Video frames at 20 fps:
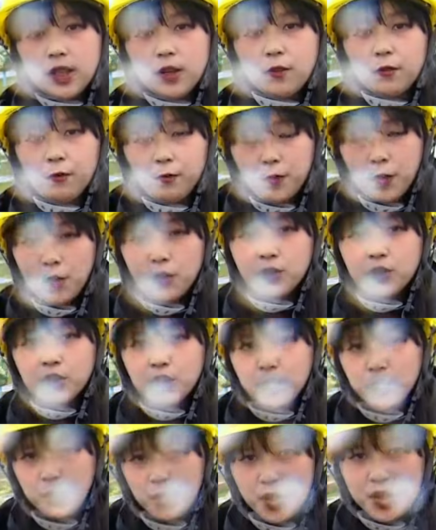呢，风
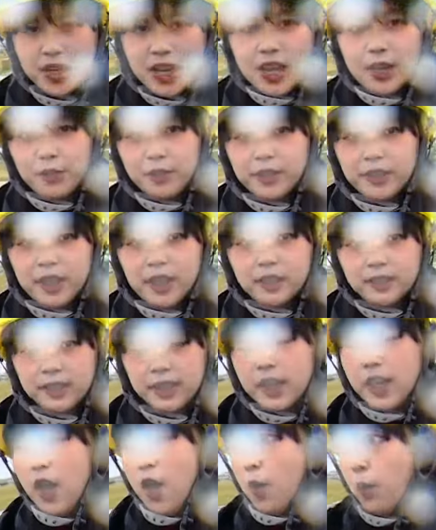是越来越强
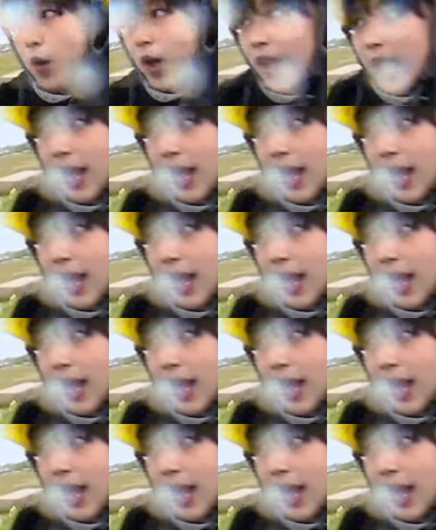劲。往